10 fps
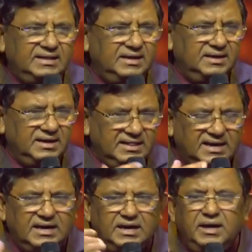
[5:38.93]
ఎందుకంటే
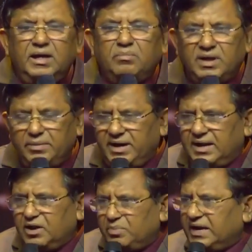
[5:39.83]
మన బిడ్డలు
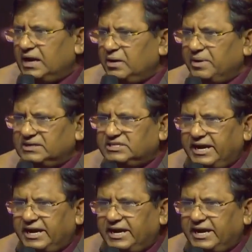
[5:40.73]
మనల్ని పిలిచి